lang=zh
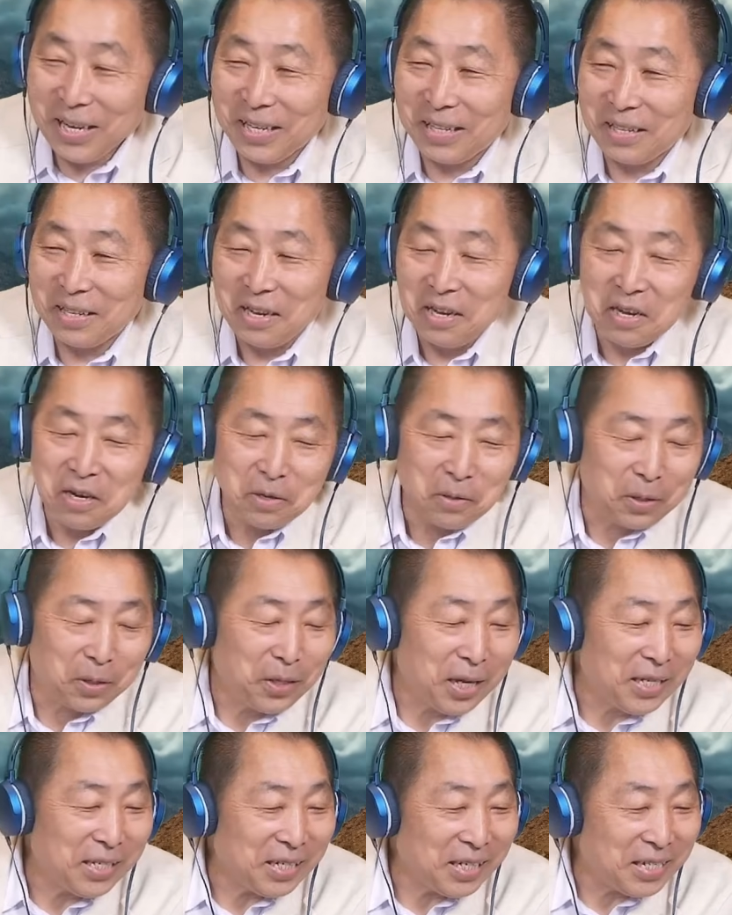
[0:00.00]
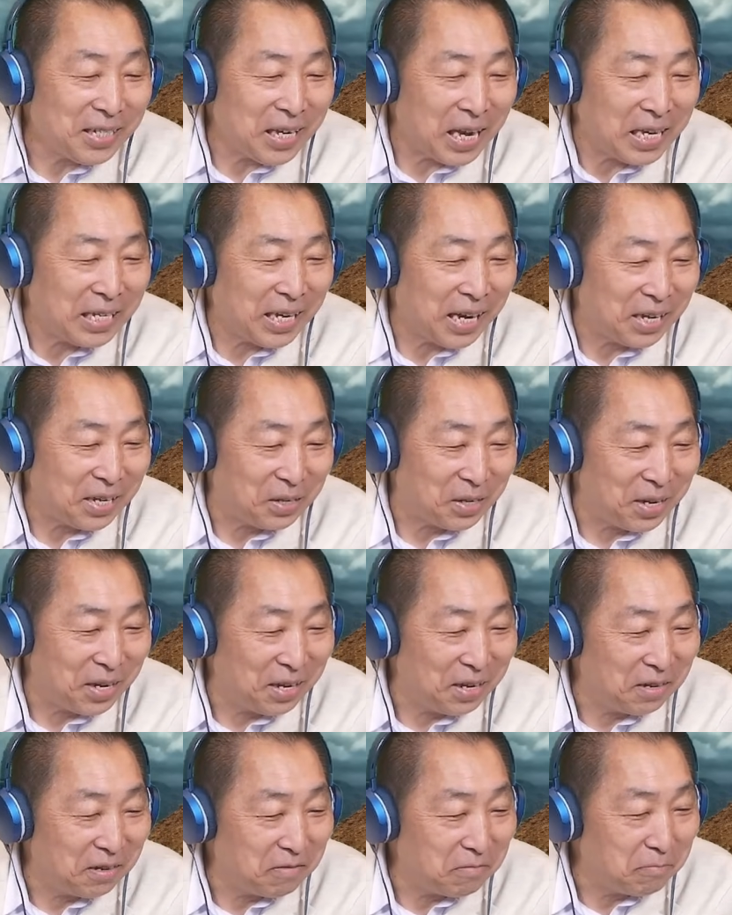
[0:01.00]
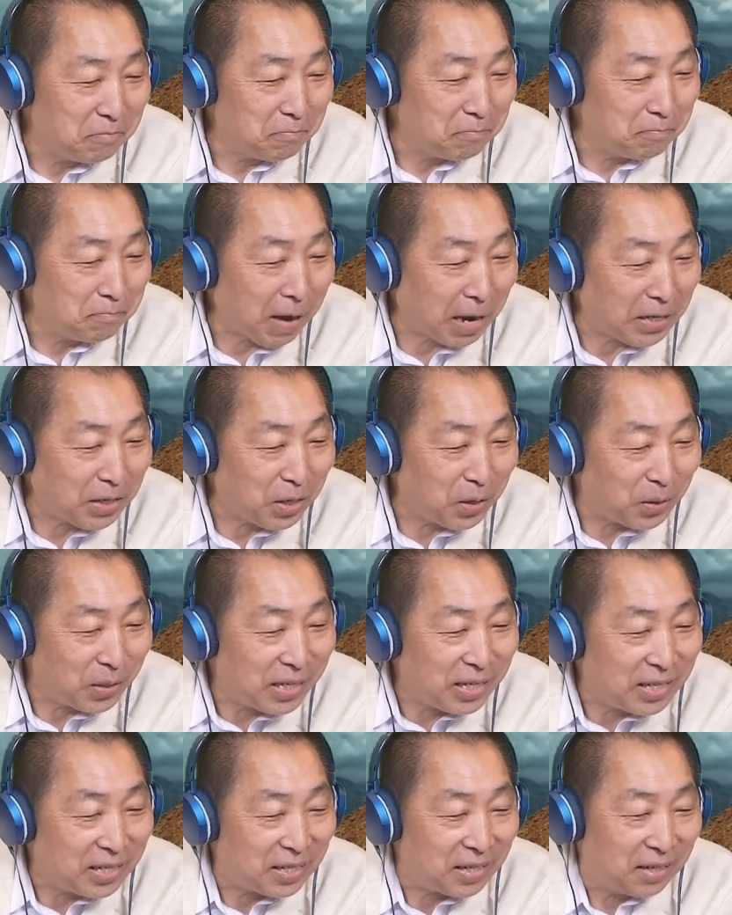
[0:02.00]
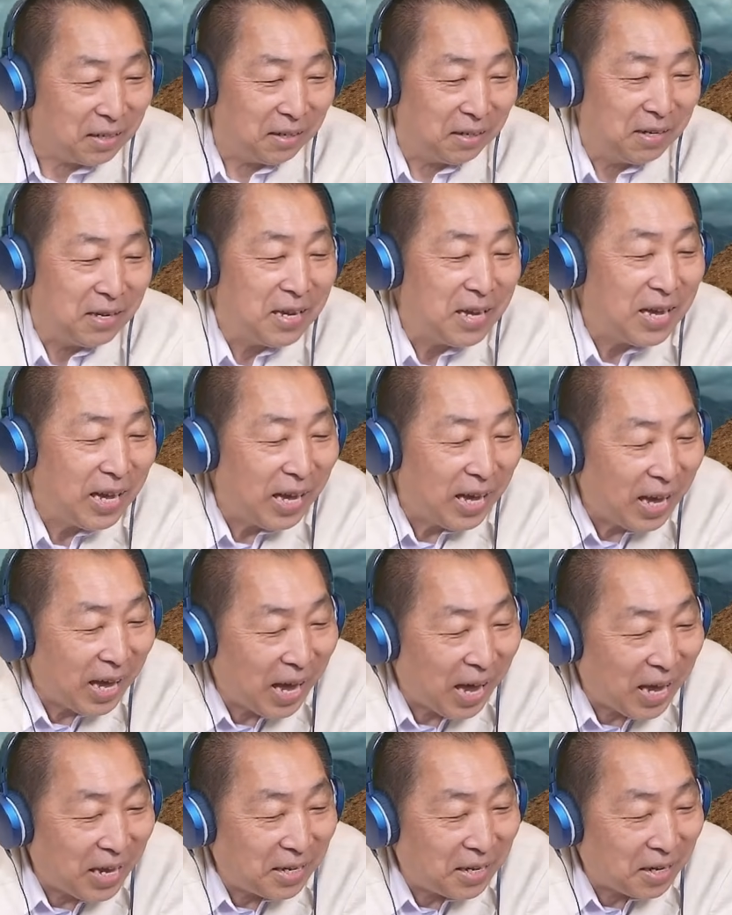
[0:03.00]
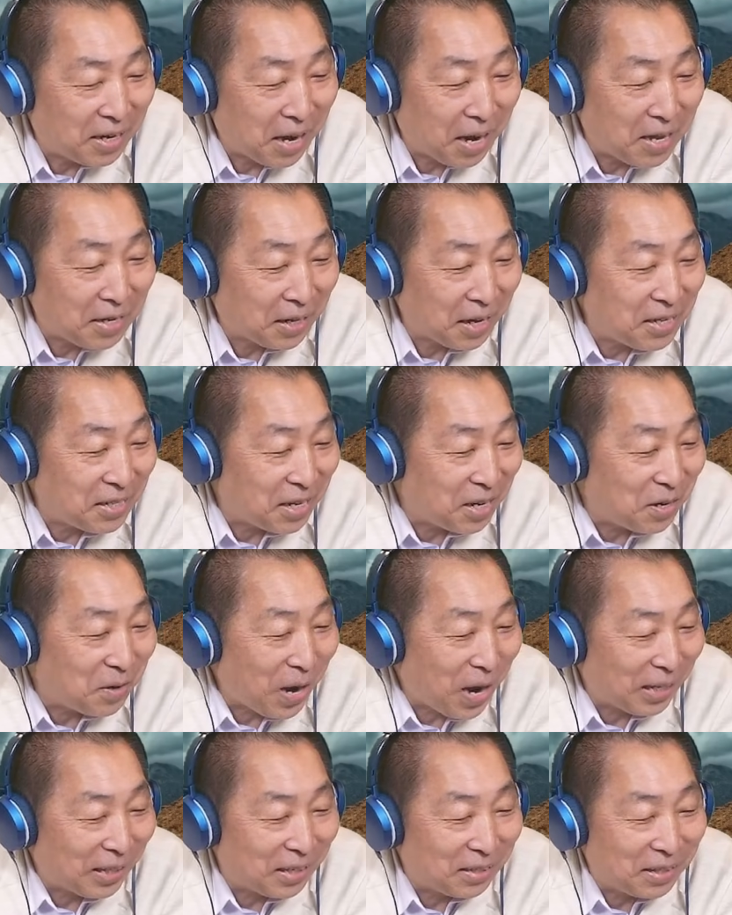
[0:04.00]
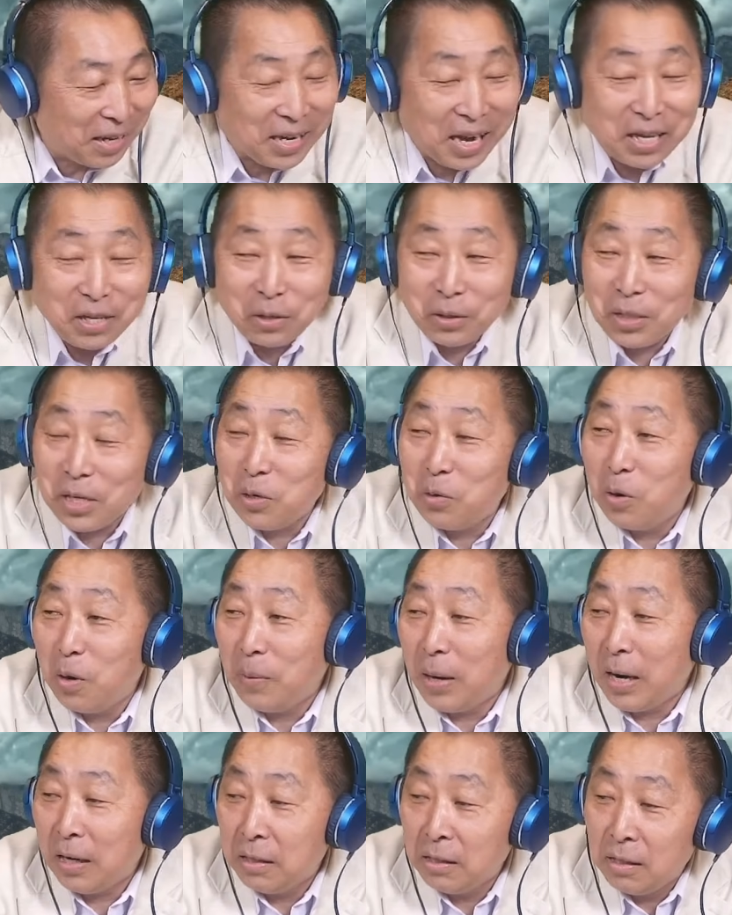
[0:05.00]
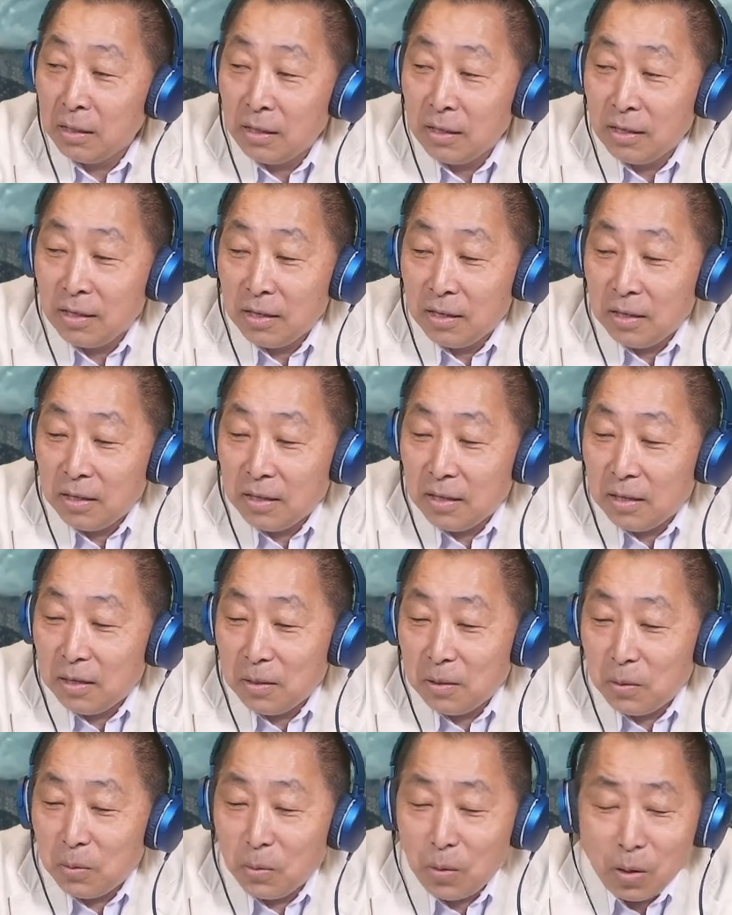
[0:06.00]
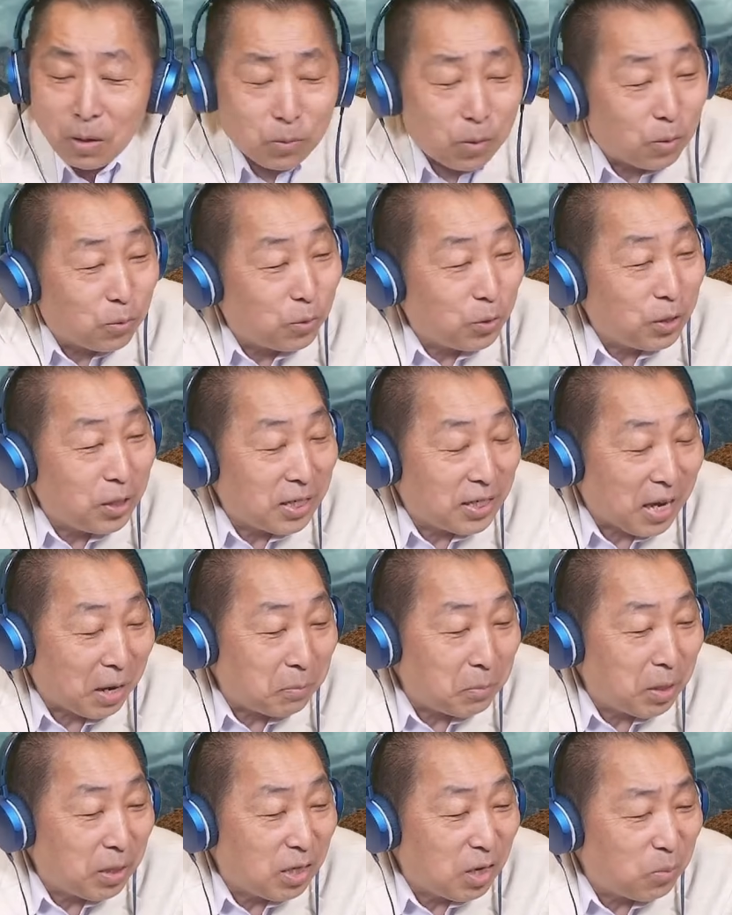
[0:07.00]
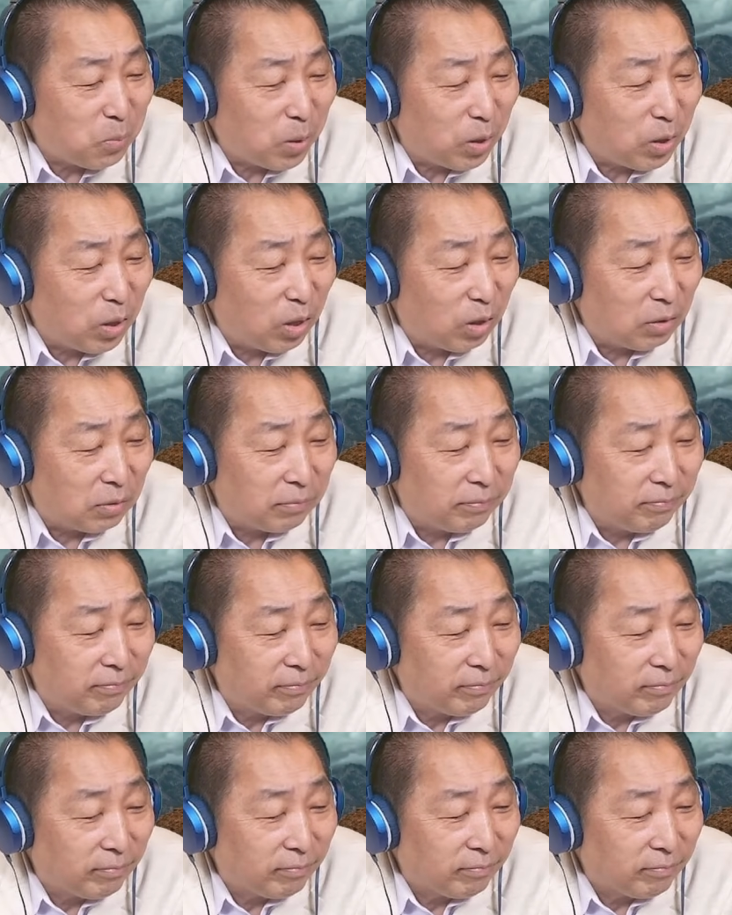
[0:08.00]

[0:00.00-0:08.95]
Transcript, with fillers: 我对我对这个现象觉得蛮有意思的，黑黑黑神话的，大家有听过吗？我我估计咱们的听众朋友，